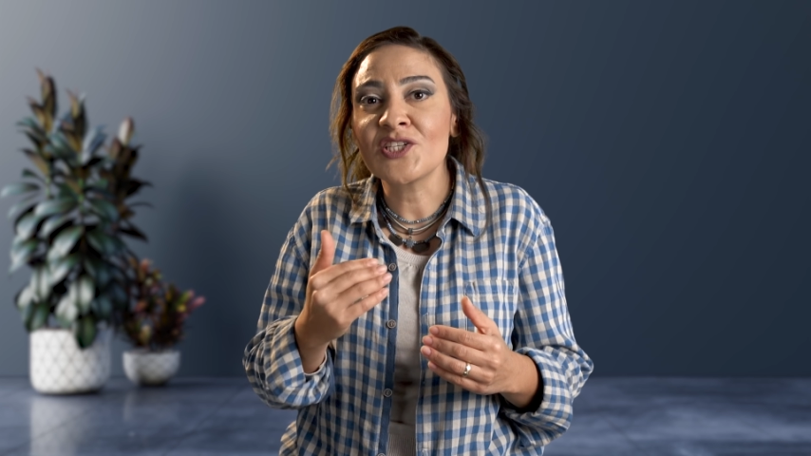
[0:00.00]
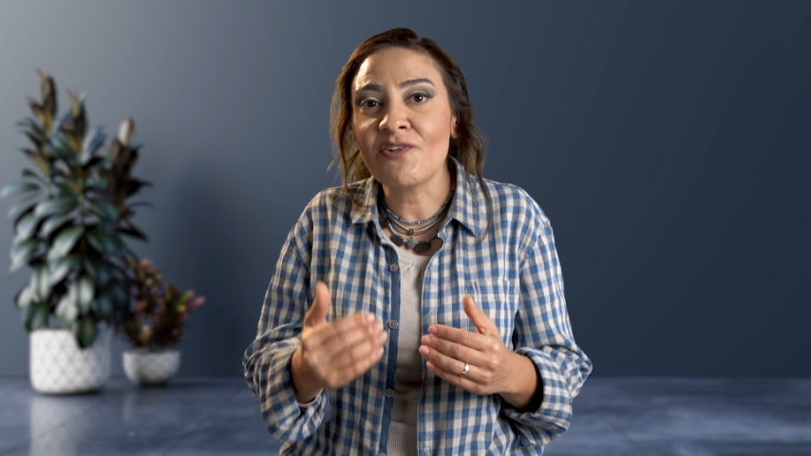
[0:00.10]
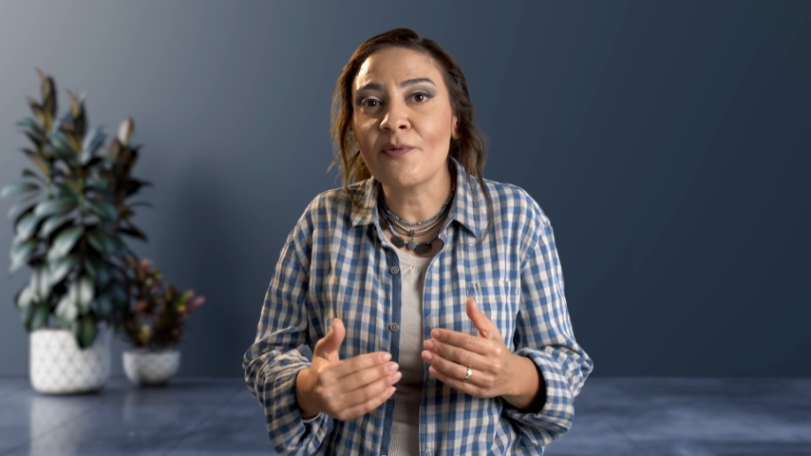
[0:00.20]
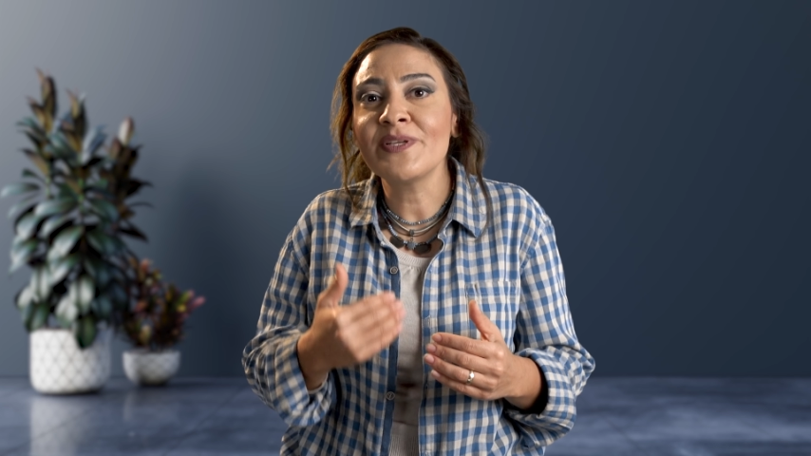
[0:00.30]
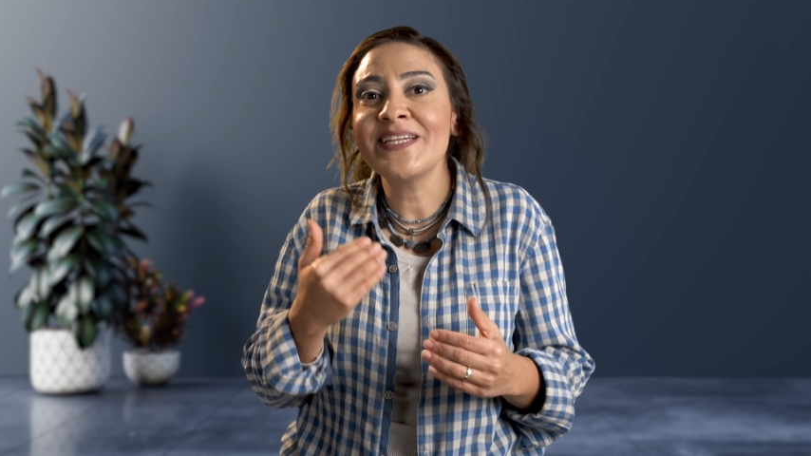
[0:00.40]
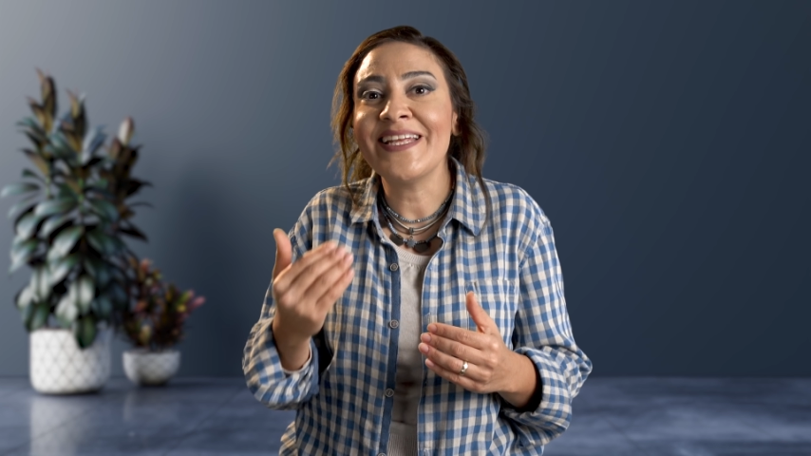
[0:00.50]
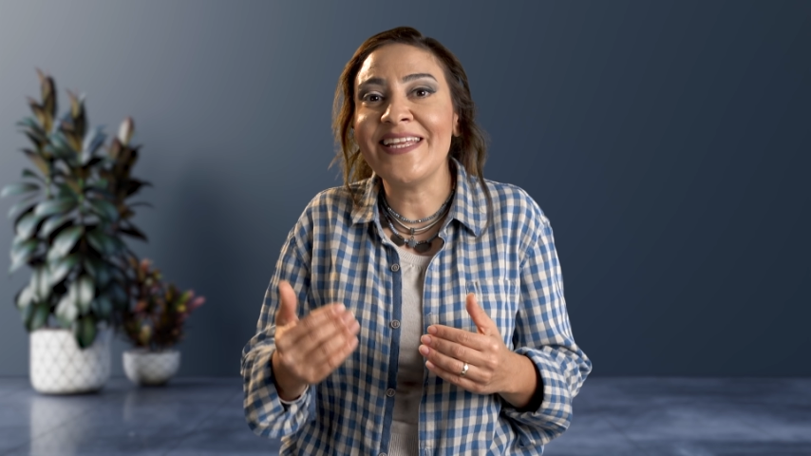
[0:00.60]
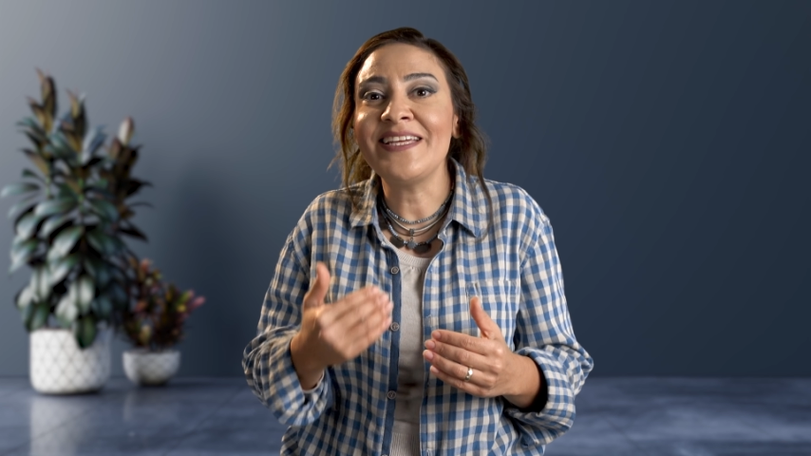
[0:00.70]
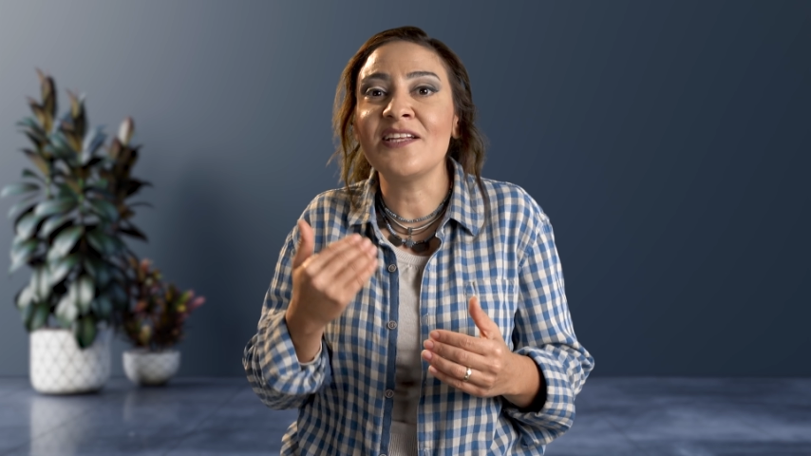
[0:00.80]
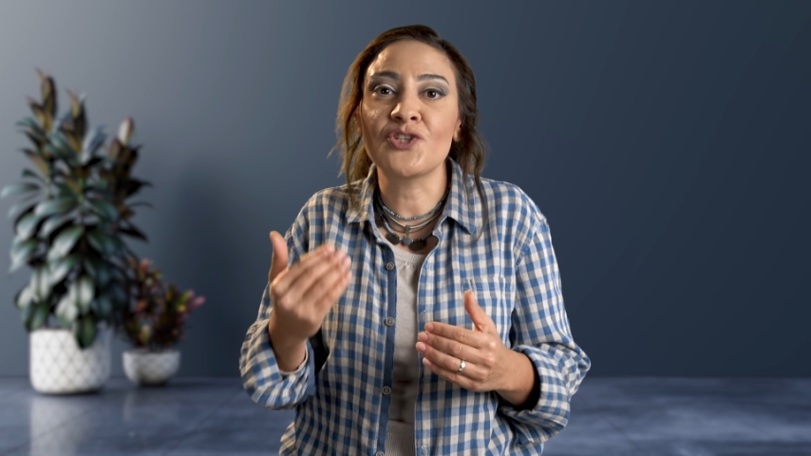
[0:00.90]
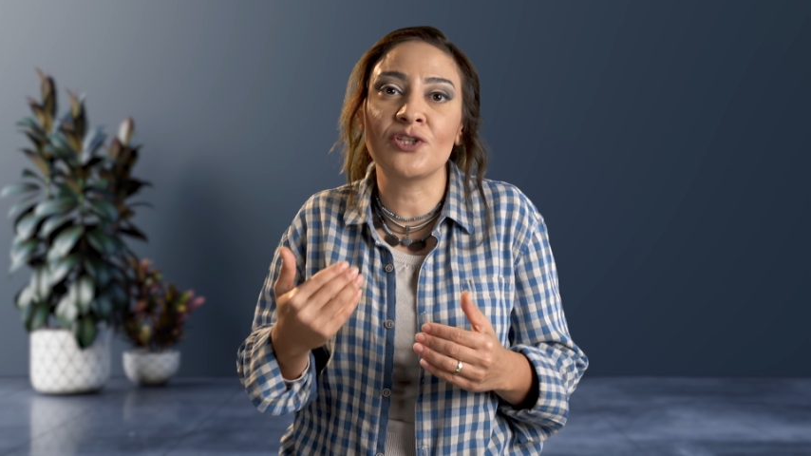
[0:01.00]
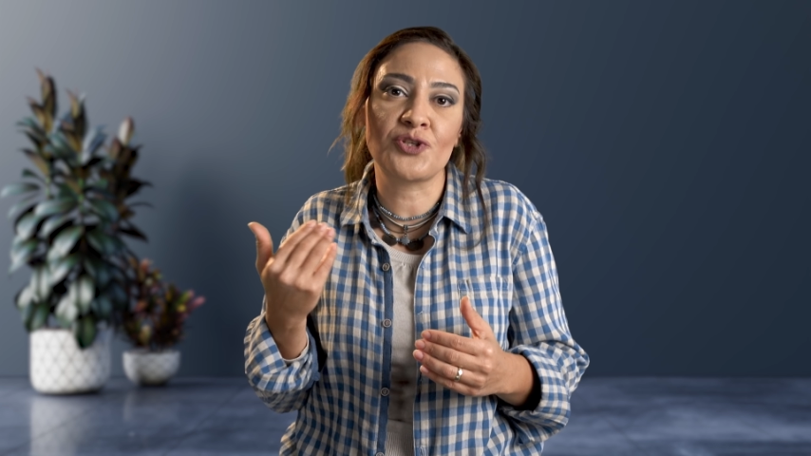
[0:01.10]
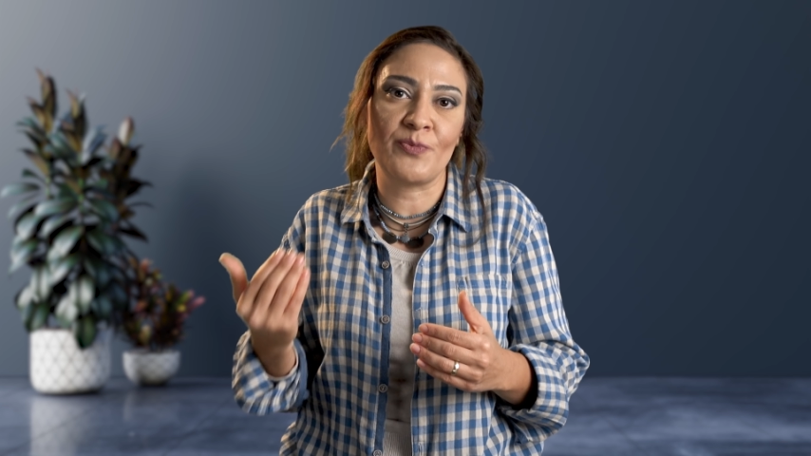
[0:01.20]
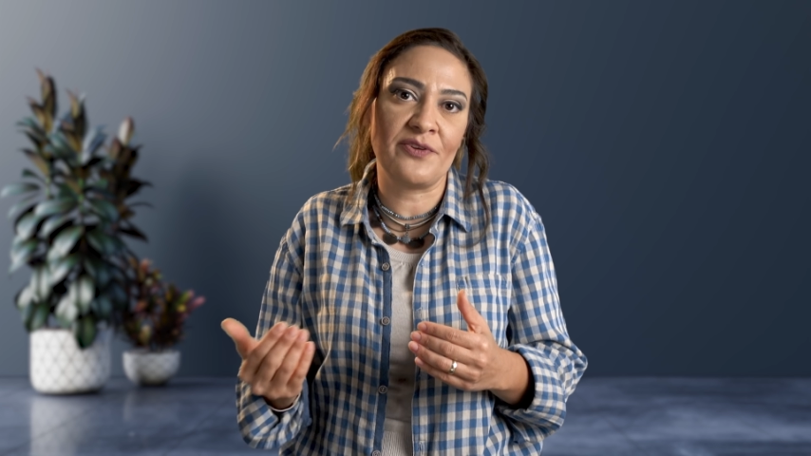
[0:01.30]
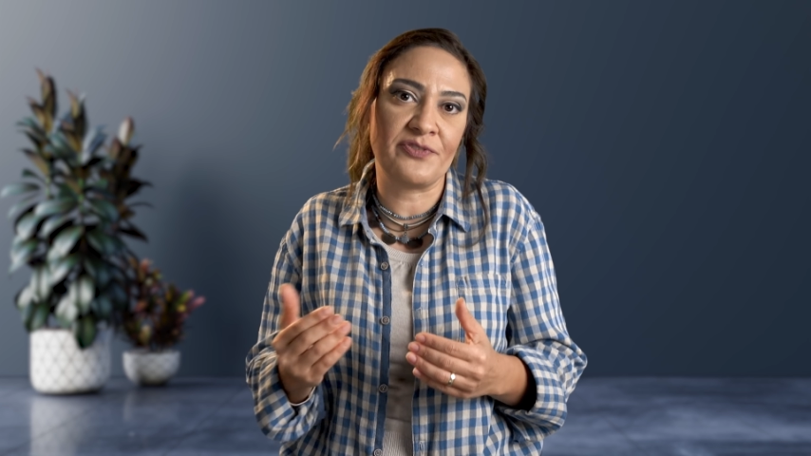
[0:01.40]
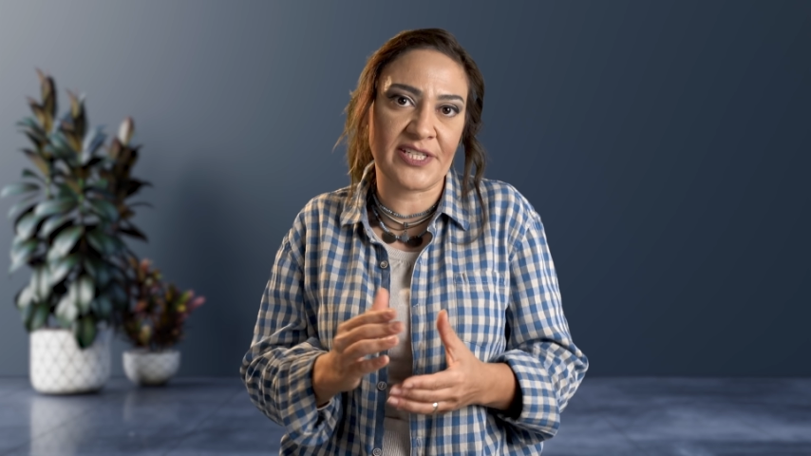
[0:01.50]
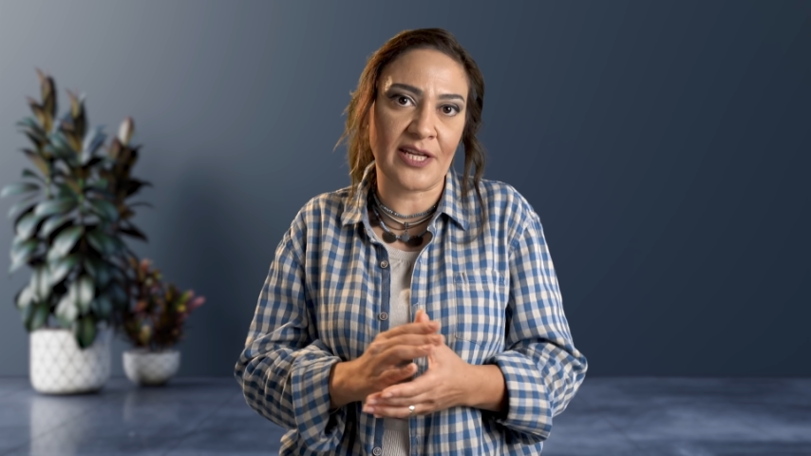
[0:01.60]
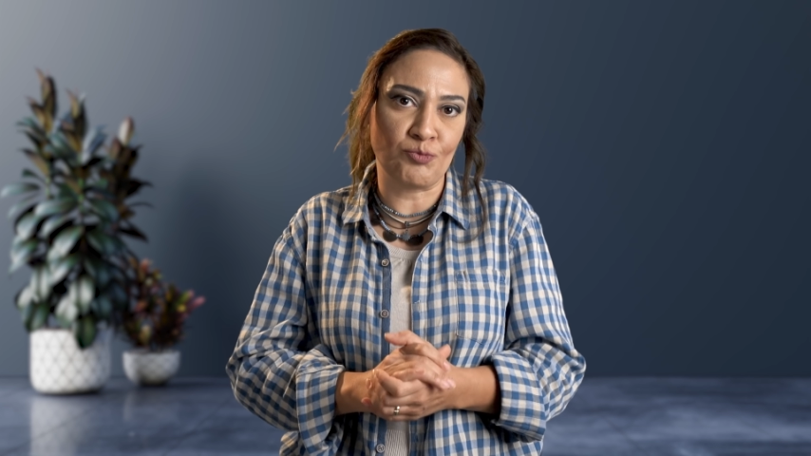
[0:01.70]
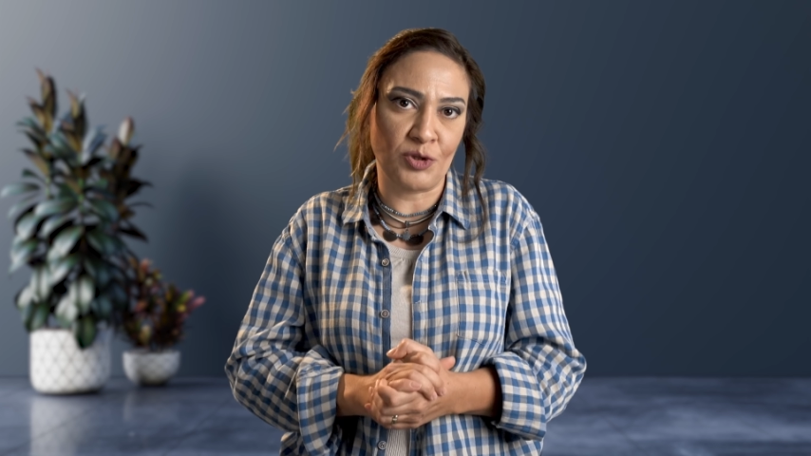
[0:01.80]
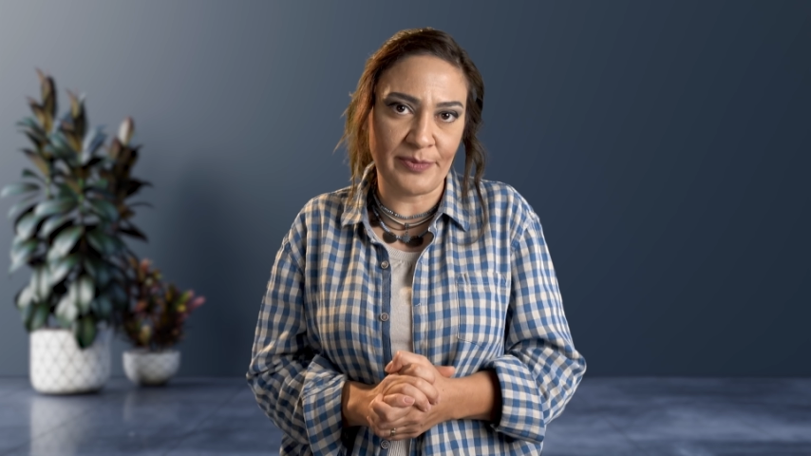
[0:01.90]
cevapları ile ilgili çalışmaya
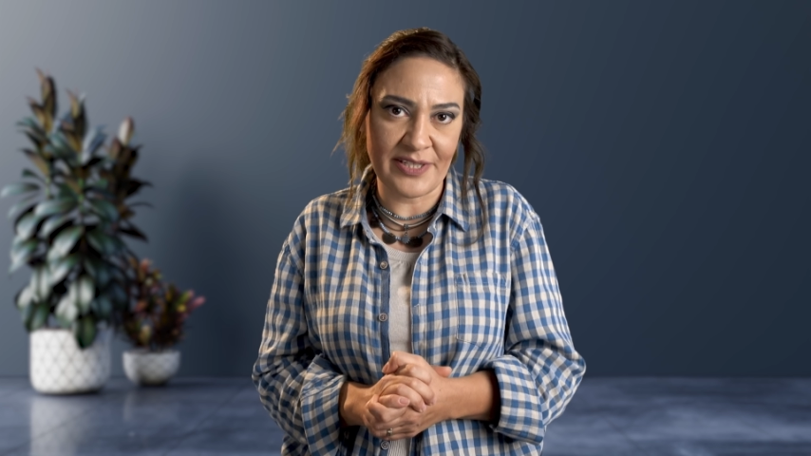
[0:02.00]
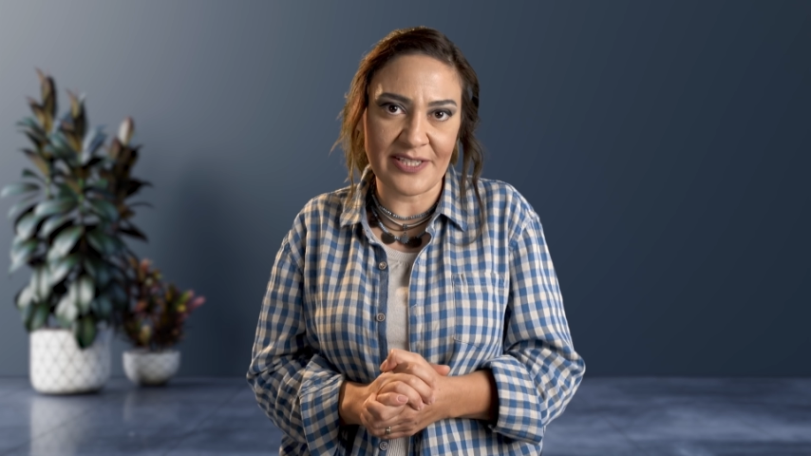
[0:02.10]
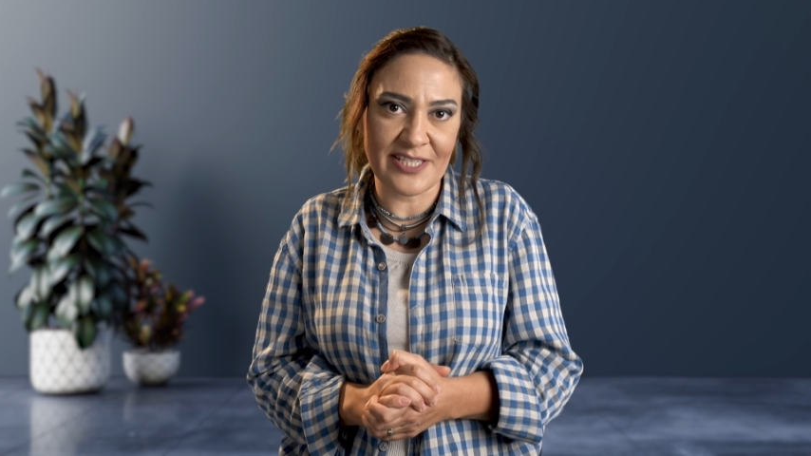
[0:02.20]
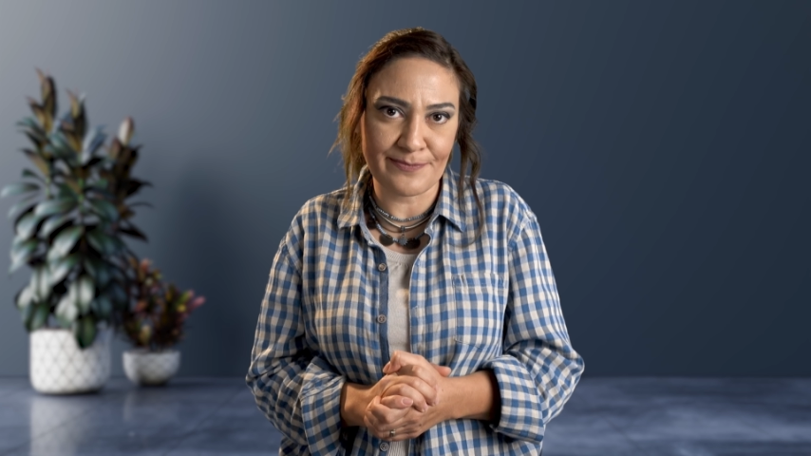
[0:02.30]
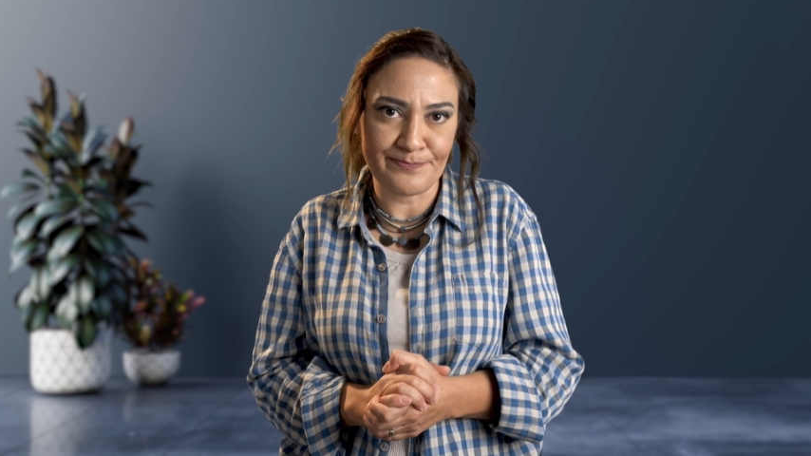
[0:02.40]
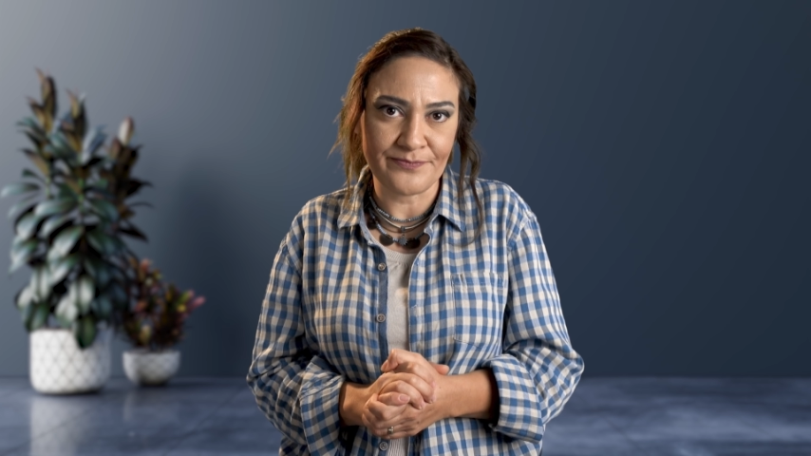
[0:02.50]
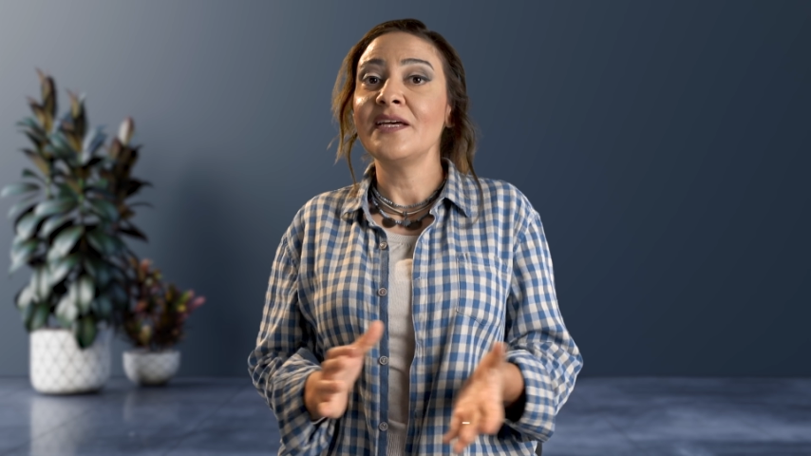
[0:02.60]
fırsat bulabiliriz.